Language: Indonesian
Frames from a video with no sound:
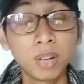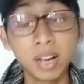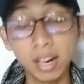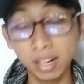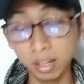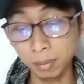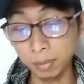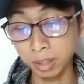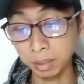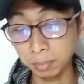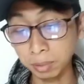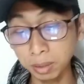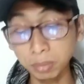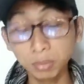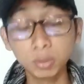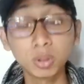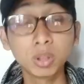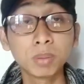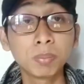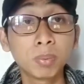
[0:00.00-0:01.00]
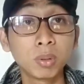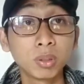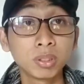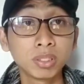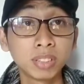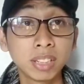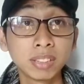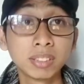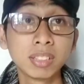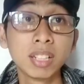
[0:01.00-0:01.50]
Nah, teman-teman untuk
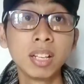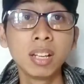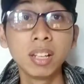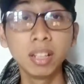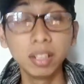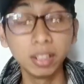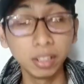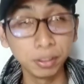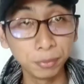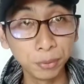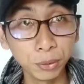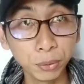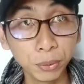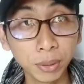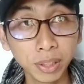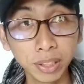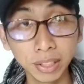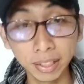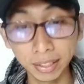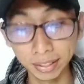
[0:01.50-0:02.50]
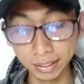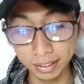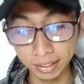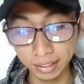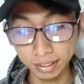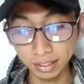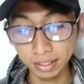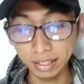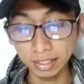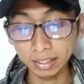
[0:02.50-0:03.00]
proses reviewing
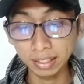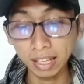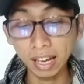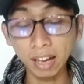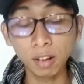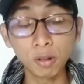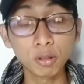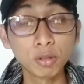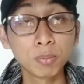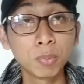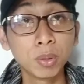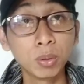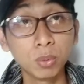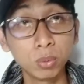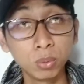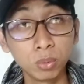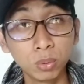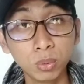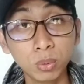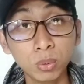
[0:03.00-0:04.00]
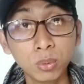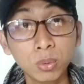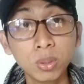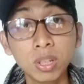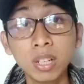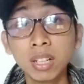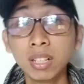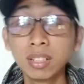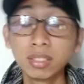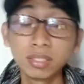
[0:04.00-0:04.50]
ini kita harus menunggu
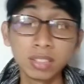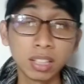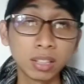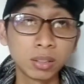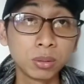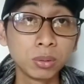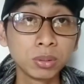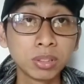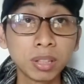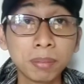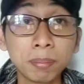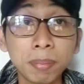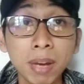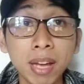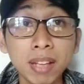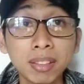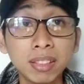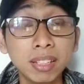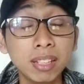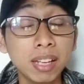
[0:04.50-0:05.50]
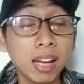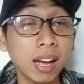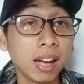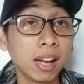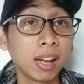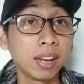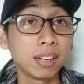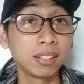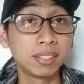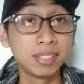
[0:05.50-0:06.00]
1 sampai 3
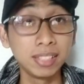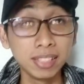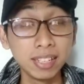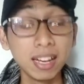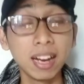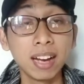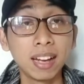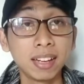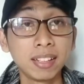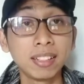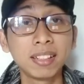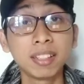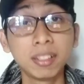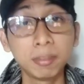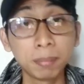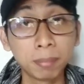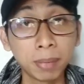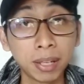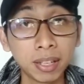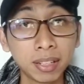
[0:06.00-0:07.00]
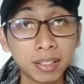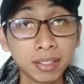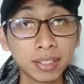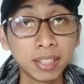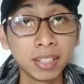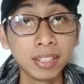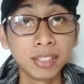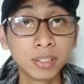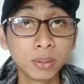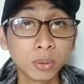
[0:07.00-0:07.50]
hari ke depan.
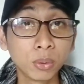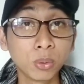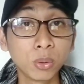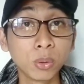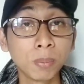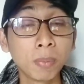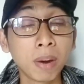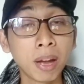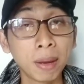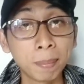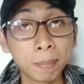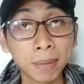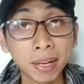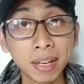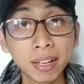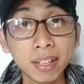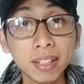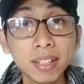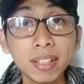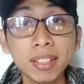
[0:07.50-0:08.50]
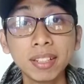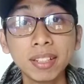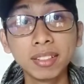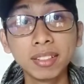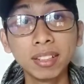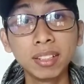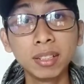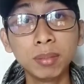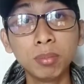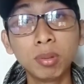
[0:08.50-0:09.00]
Jadi cukup lama.
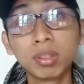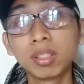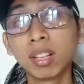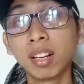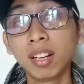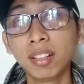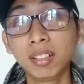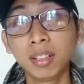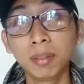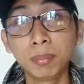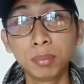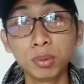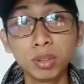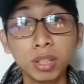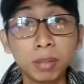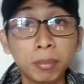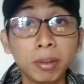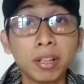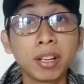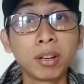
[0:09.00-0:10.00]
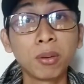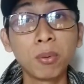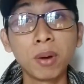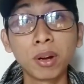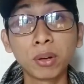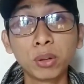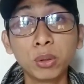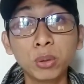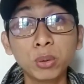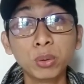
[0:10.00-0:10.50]
Jadi buat kalian yang punya banyak
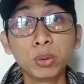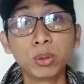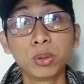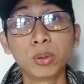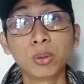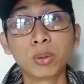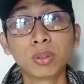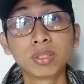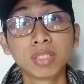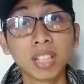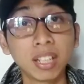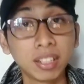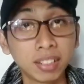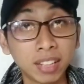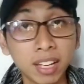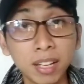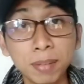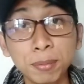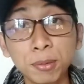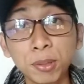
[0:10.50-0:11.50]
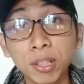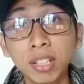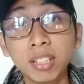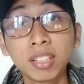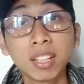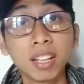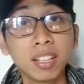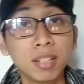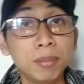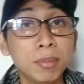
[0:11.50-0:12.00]
waktu untuk santai
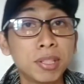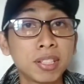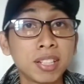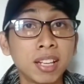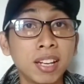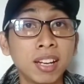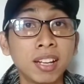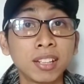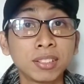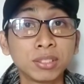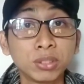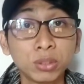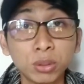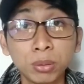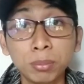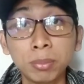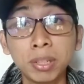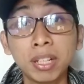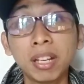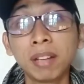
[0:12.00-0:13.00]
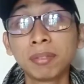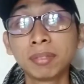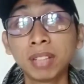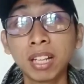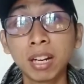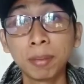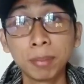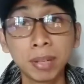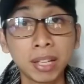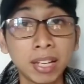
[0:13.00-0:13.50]
mungkin kalian bisa langsung
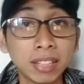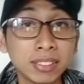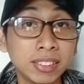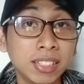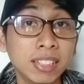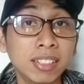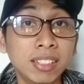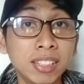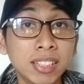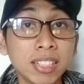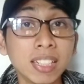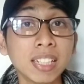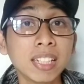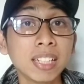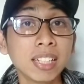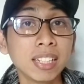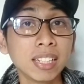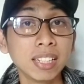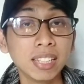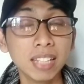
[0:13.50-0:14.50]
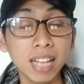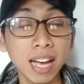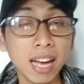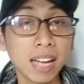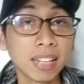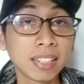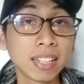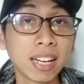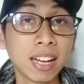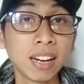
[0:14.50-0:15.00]
mendaftar aplikasi ini.
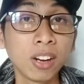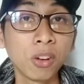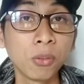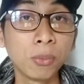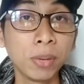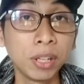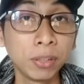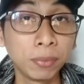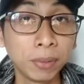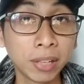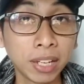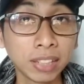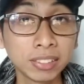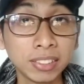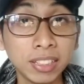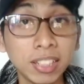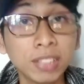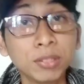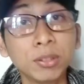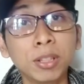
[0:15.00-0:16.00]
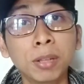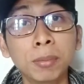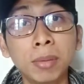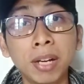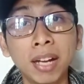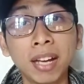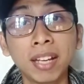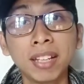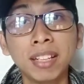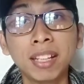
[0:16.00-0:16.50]
Dan kalau verifikasinya sudah
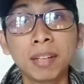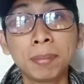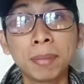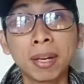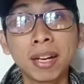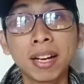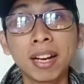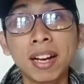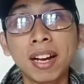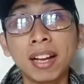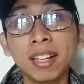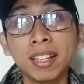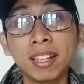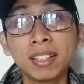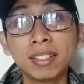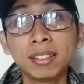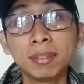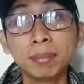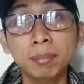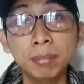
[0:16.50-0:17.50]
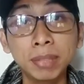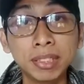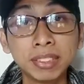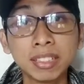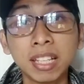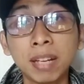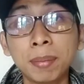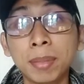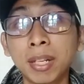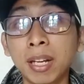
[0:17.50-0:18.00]
berakhir, maka kalian
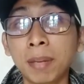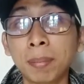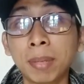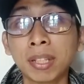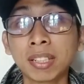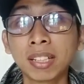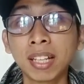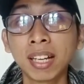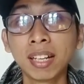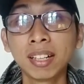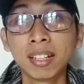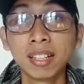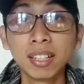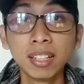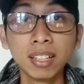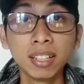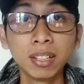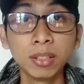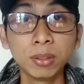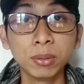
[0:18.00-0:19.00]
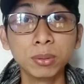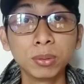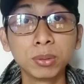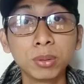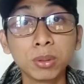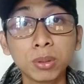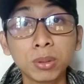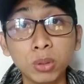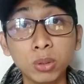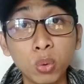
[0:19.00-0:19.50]
bisa mendapatkan
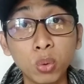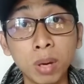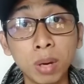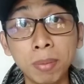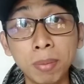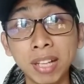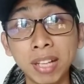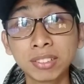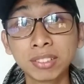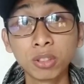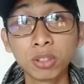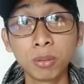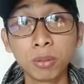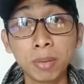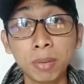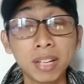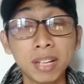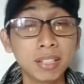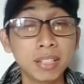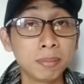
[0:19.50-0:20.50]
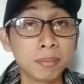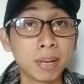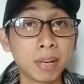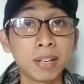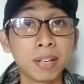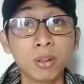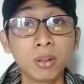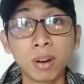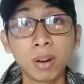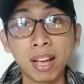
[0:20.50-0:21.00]
untuk 12,5
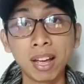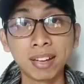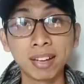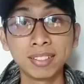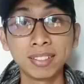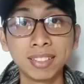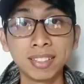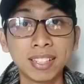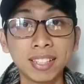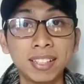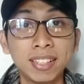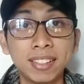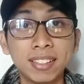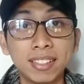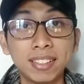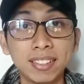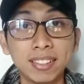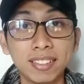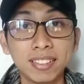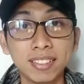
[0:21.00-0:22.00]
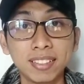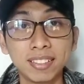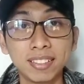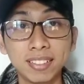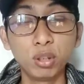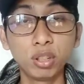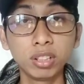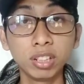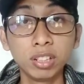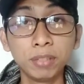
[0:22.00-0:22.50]
dolarnya.
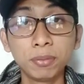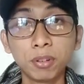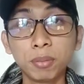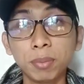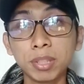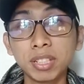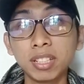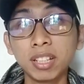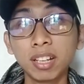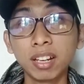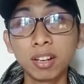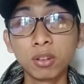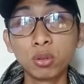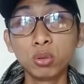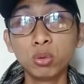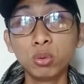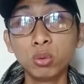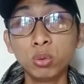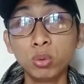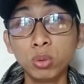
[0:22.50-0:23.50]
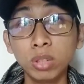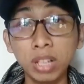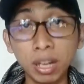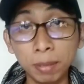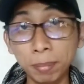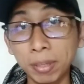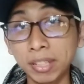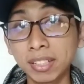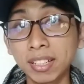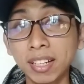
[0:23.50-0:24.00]
Menurut informasi yang aku
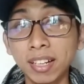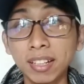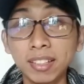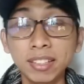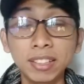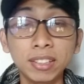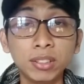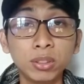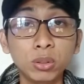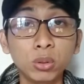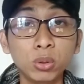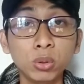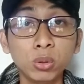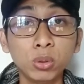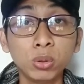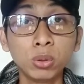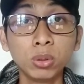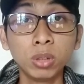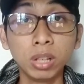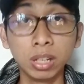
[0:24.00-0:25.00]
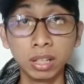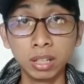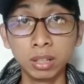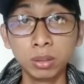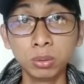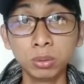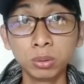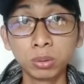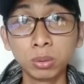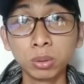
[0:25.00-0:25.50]
dapatkan itu uh,
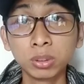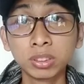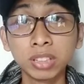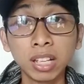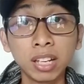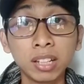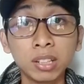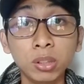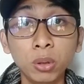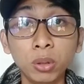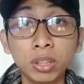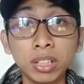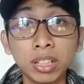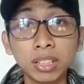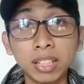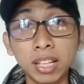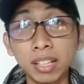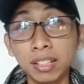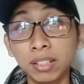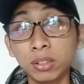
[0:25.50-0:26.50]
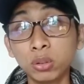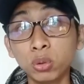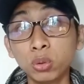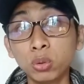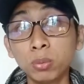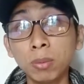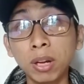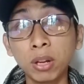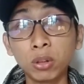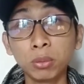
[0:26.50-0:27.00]
untuk saldonya tadi itu
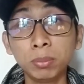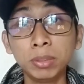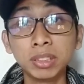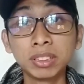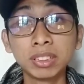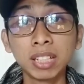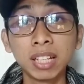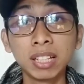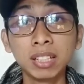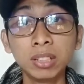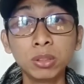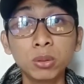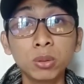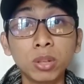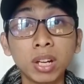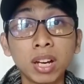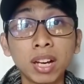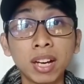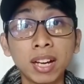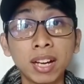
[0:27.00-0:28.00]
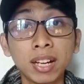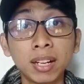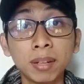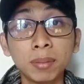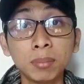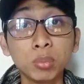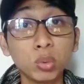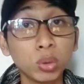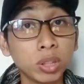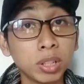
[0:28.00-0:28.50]
baru bisa digunakan
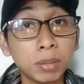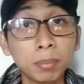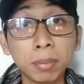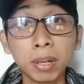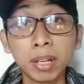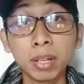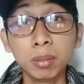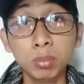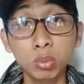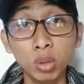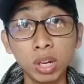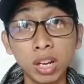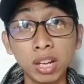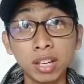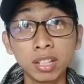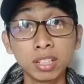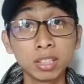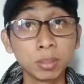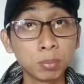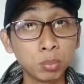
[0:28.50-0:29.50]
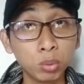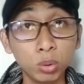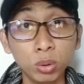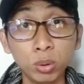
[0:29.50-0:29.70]
mungkin pada bulan 10.